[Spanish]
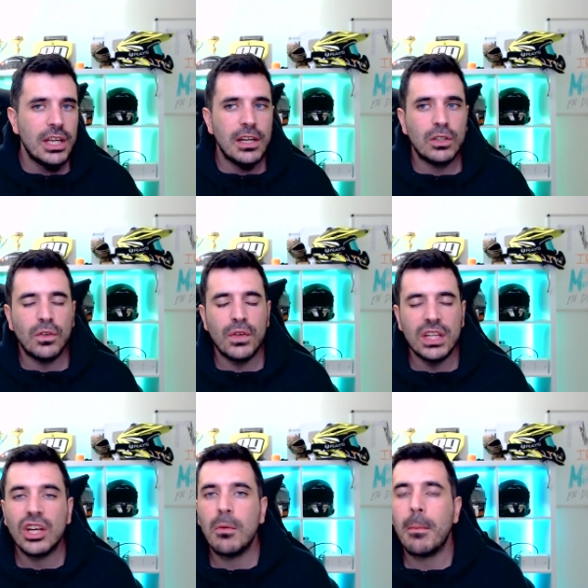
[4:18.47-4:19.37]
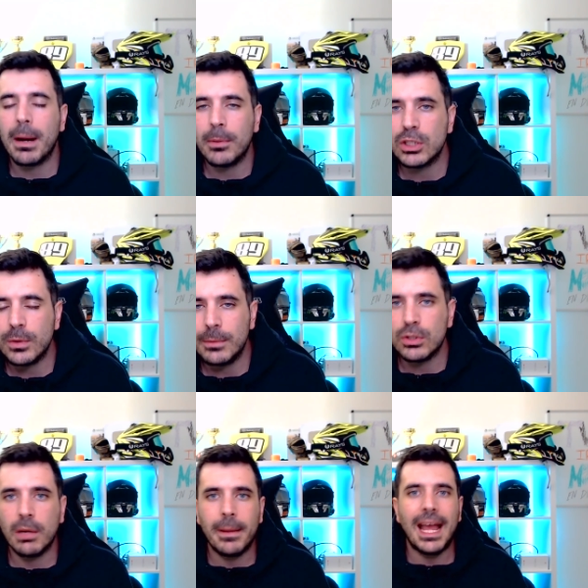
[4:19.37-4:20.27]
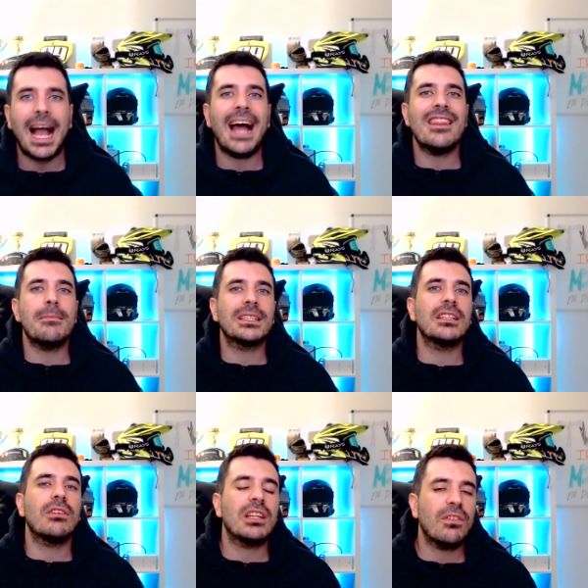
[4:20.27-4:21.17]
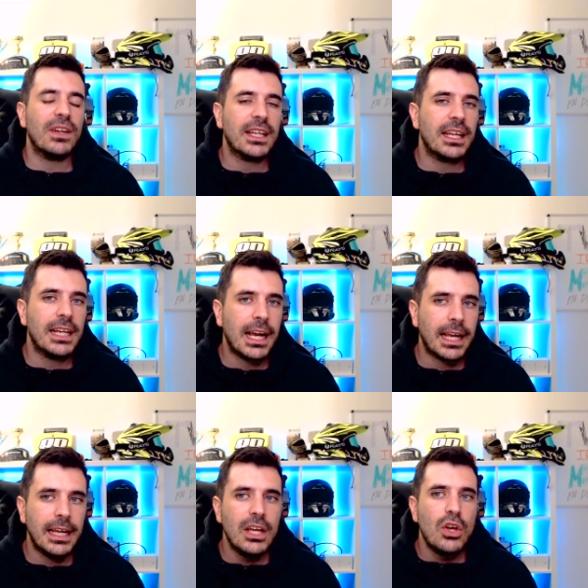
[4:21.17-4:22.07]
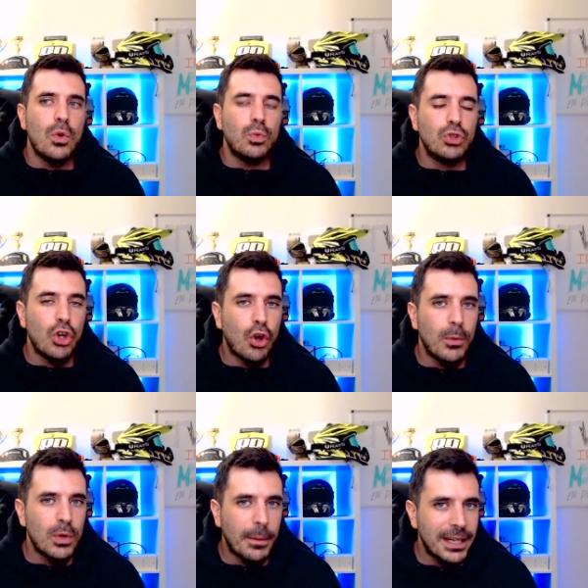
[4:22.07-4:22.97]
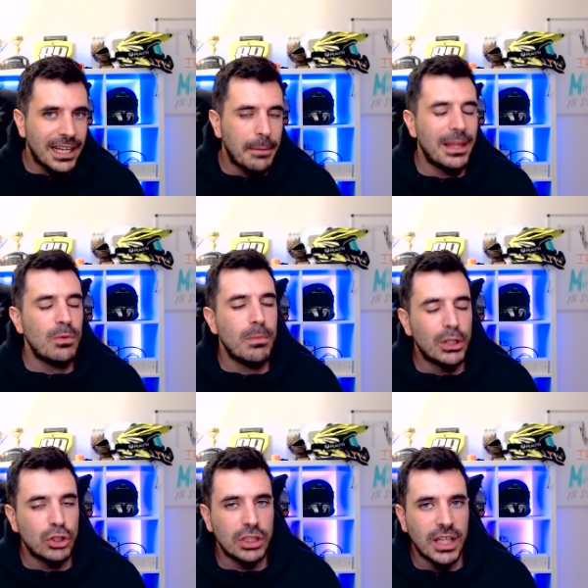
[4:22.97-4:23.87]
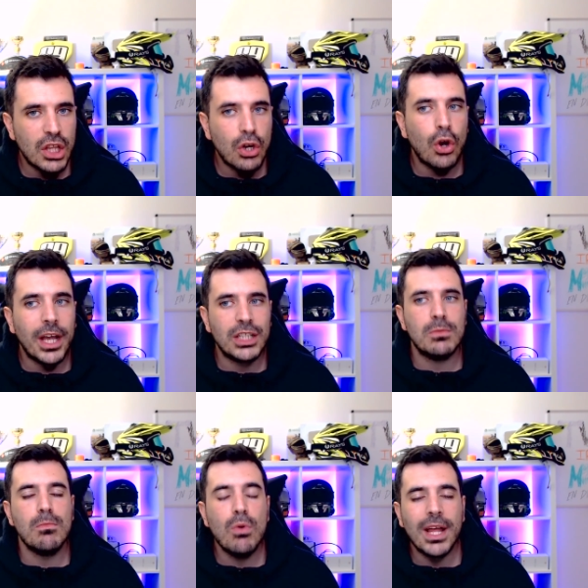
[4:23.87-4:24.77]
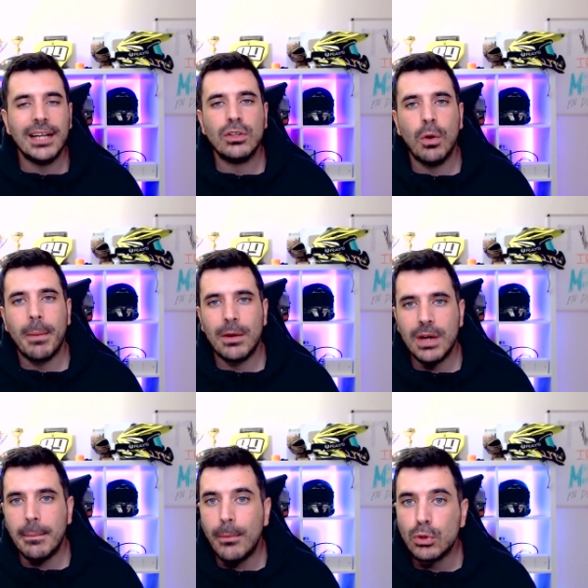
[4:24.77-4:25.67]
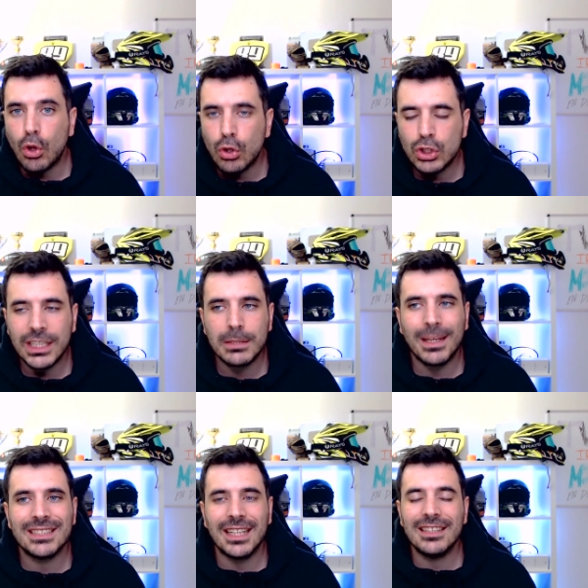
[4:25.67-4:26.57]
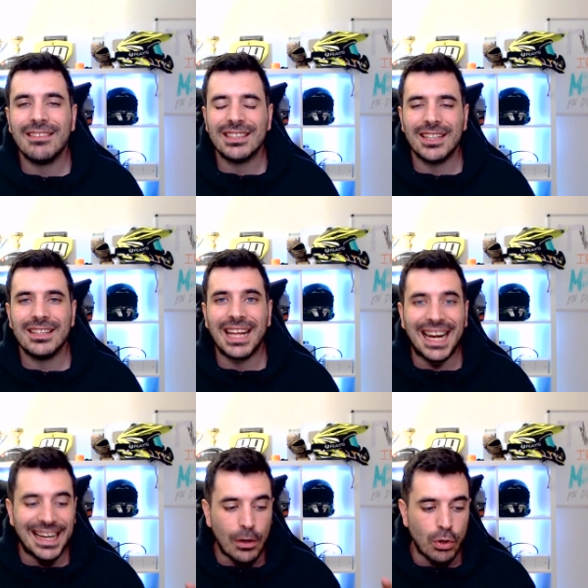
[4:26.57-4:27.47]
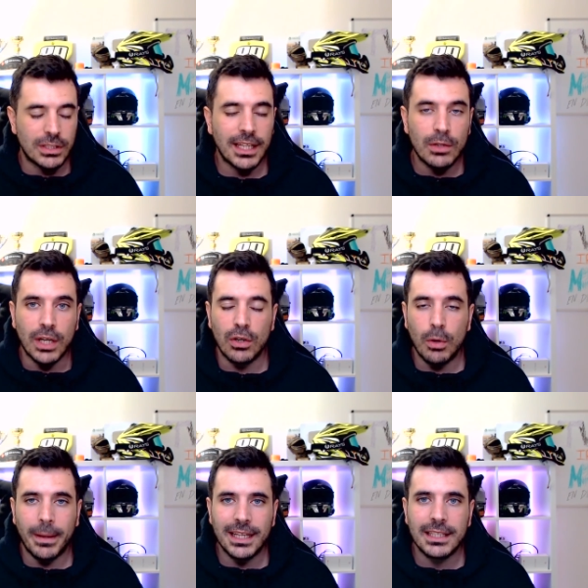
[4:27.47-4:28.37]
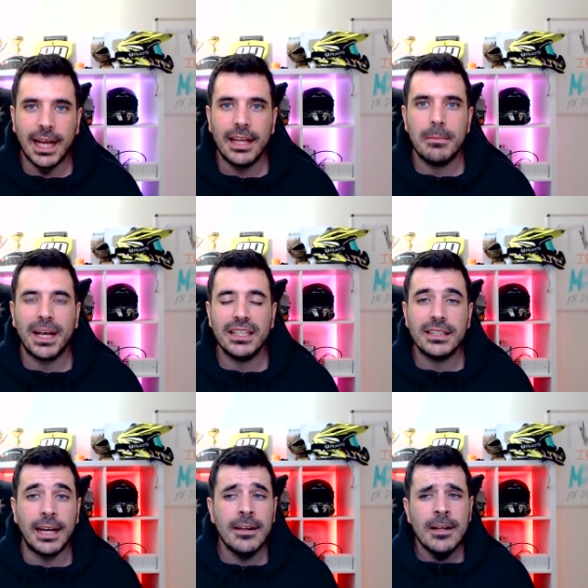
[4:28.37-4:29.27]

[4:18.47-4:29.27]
y lo suficiente como para poder subir a MotoGP, además de no hacer falta que diga que un tío como Luca Marini, que mide 1,85m, es muy alto para una Moto 2 que es bastante, bastante recortada, aunque no lo parezca, y pequeñita.